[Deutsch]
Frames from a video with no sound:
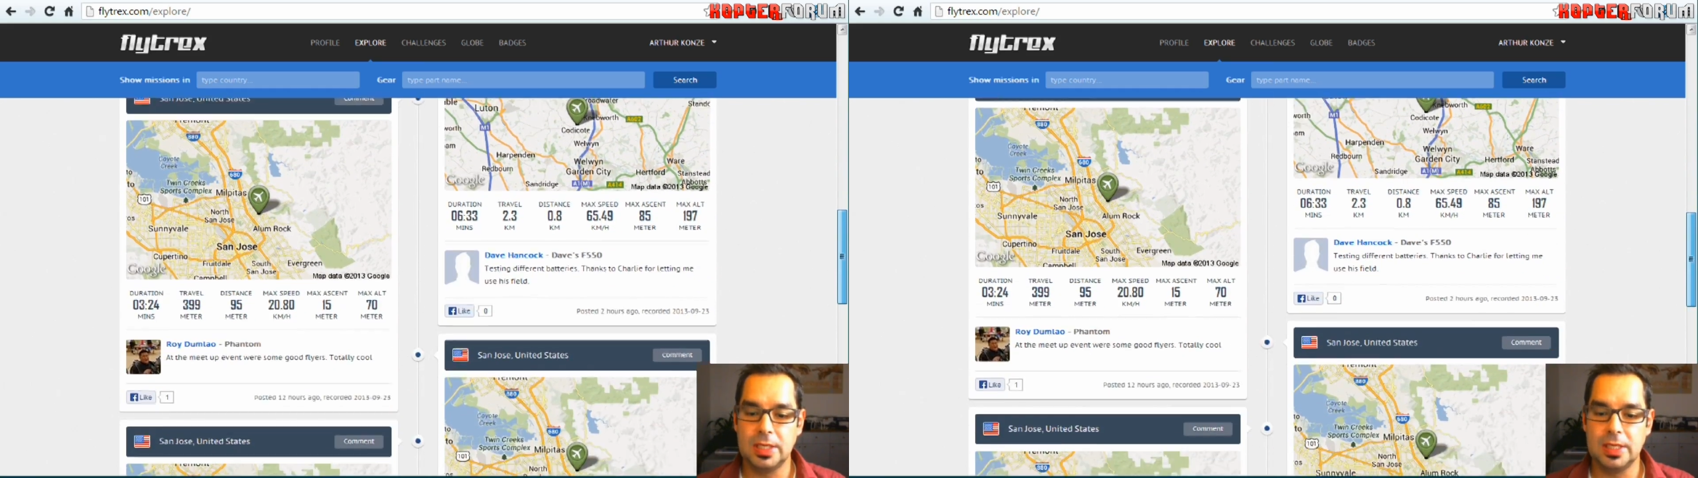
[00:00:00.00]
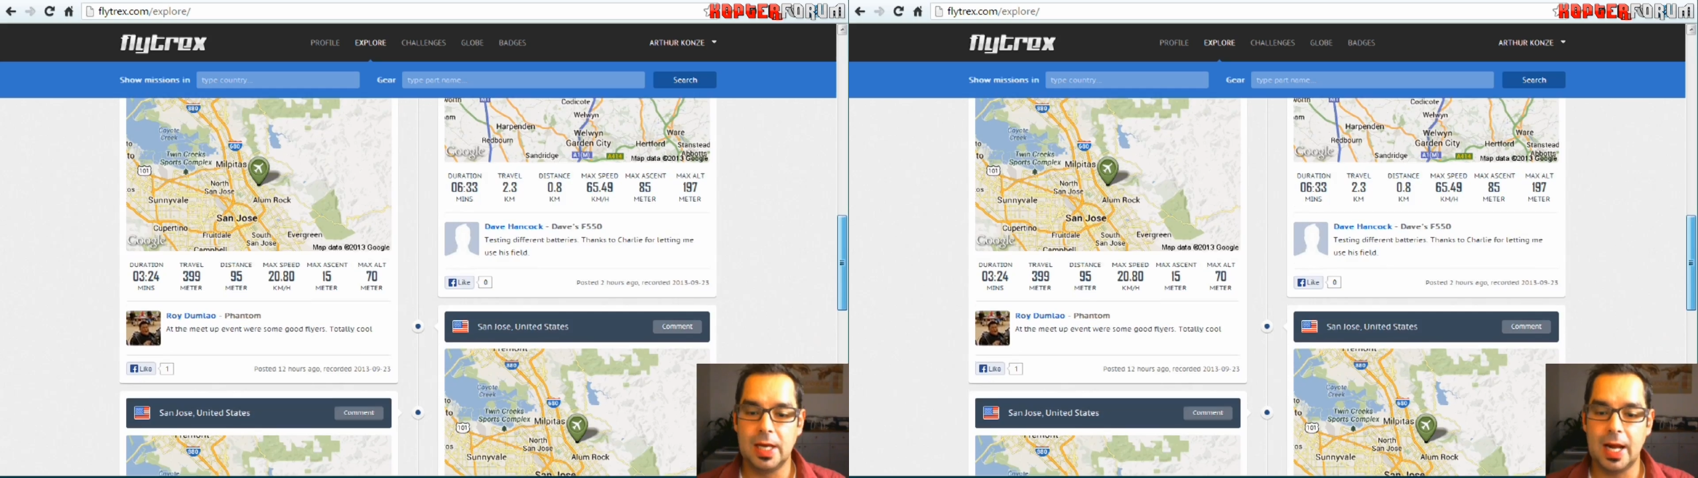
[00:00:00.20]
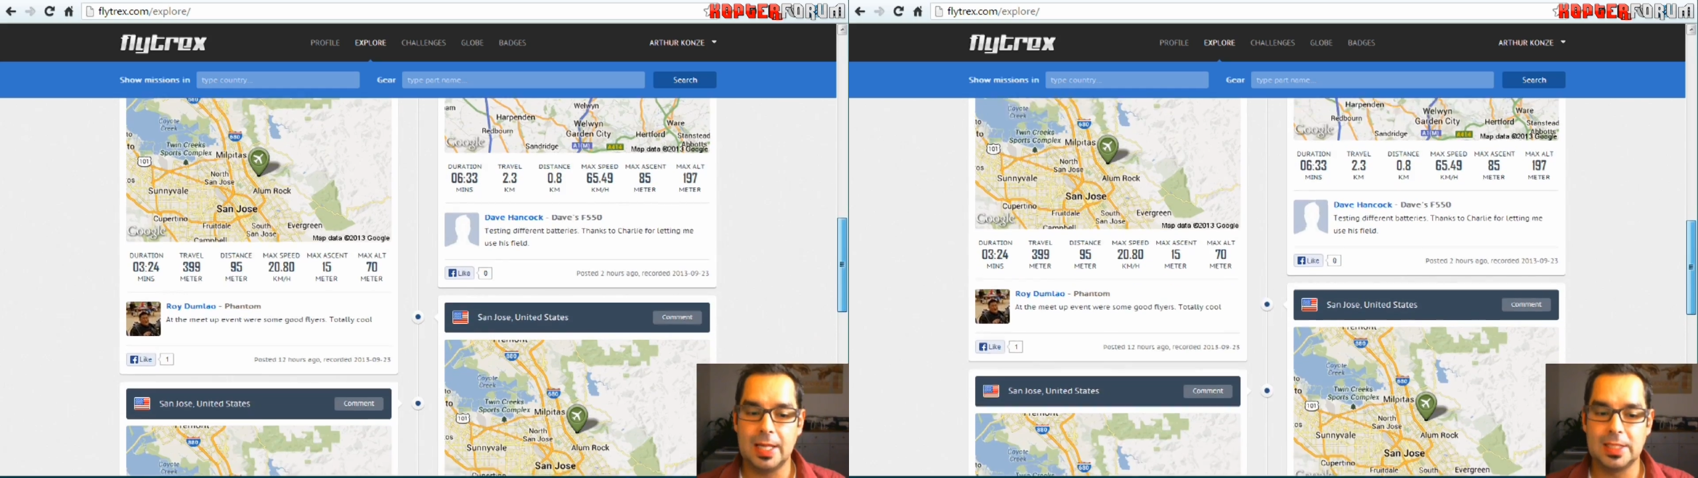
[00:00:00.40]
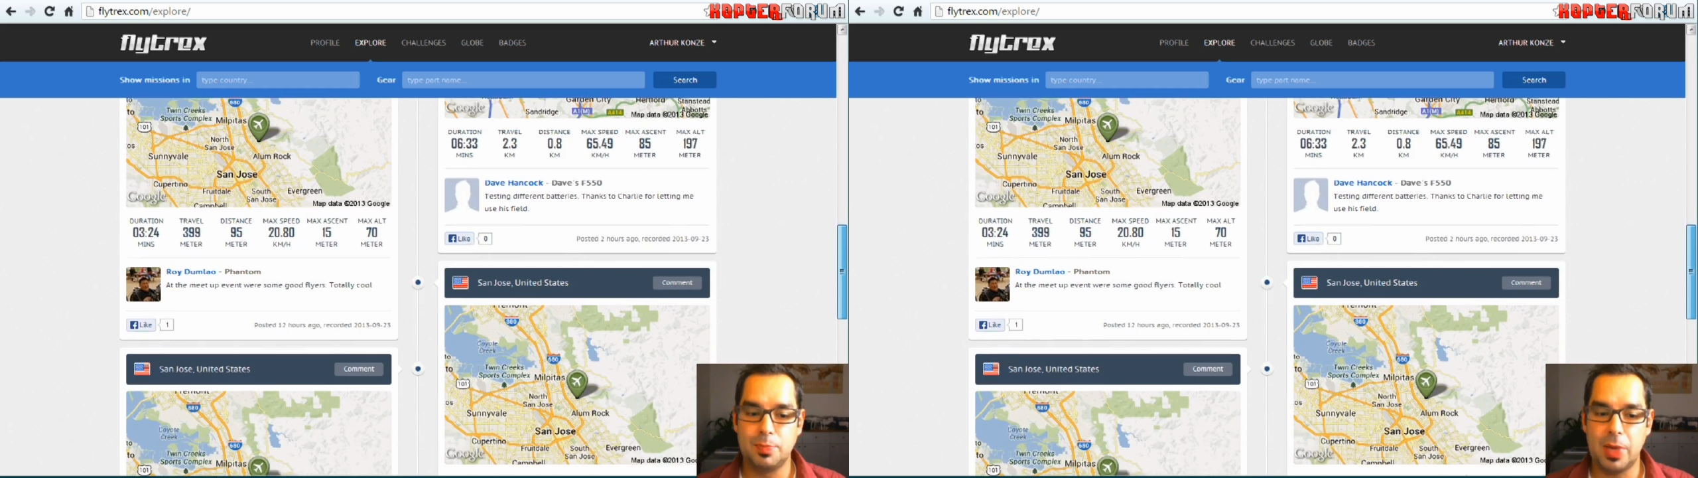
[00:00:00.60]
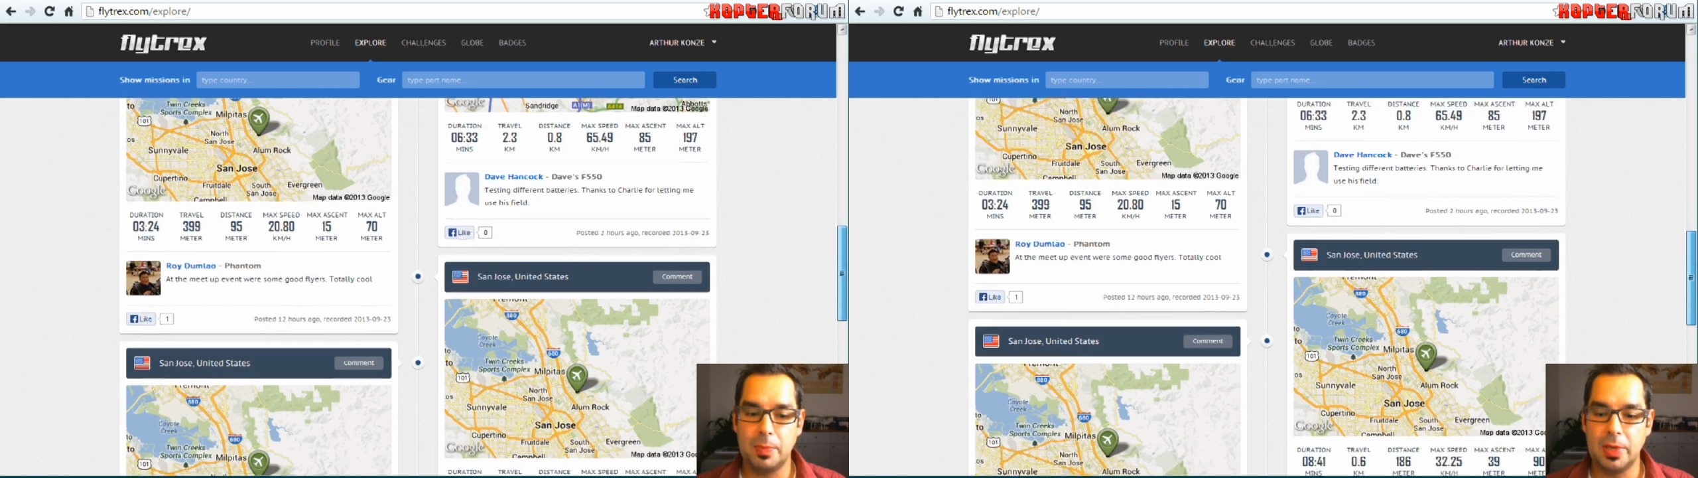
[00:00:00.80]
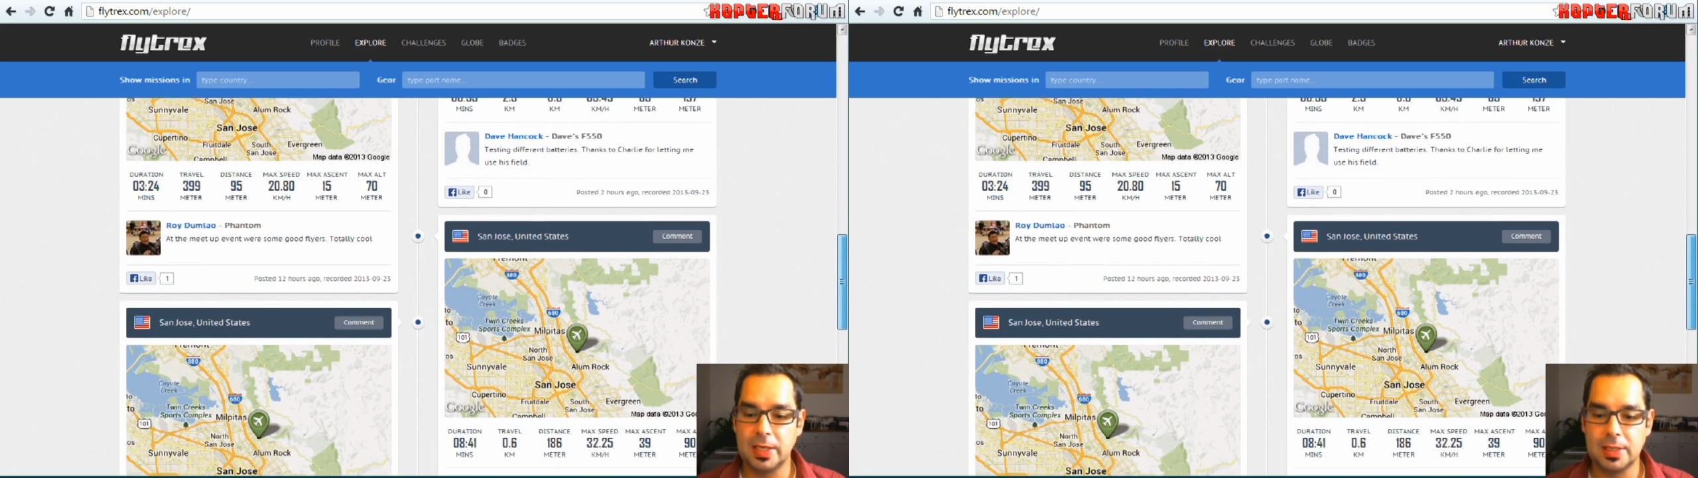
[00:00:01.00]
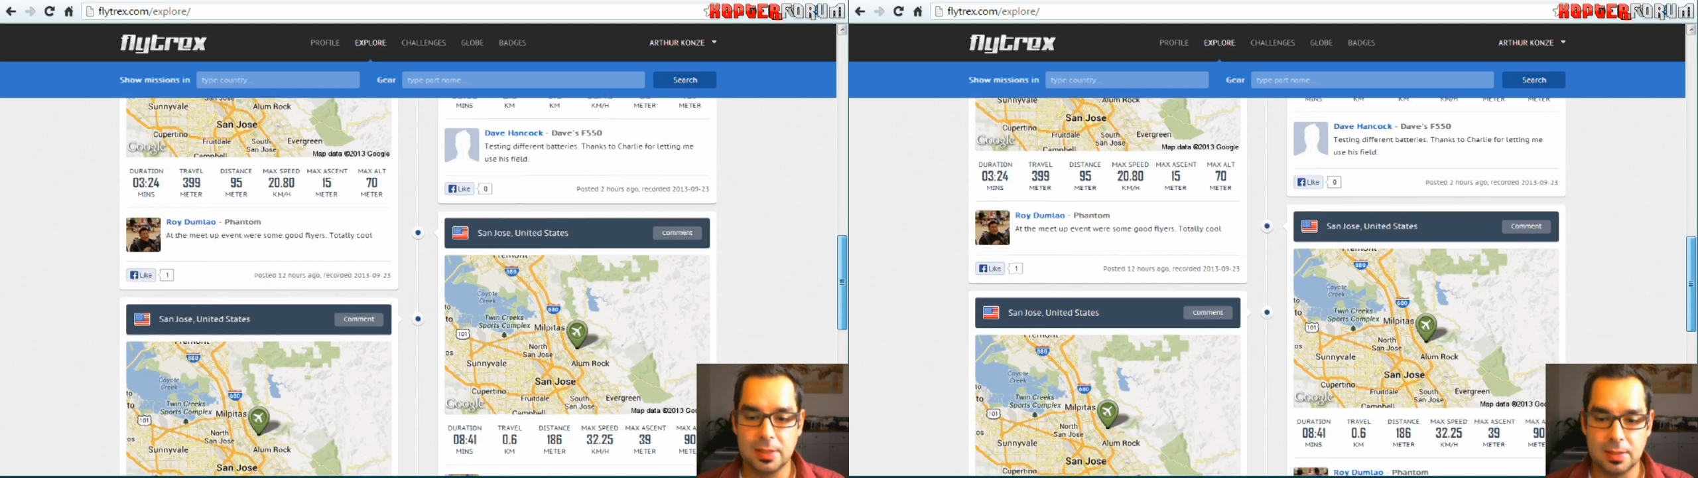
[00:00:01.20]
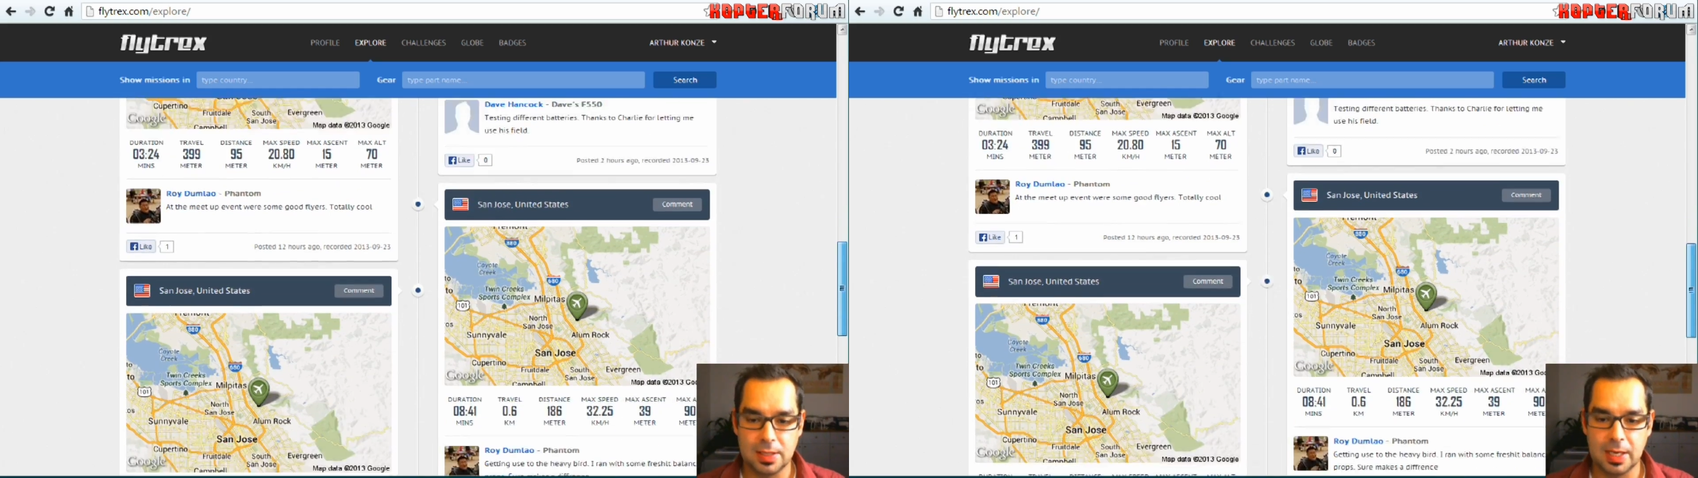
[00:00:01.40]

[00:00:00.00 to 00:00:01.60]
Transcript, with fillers: die hier als Public äh,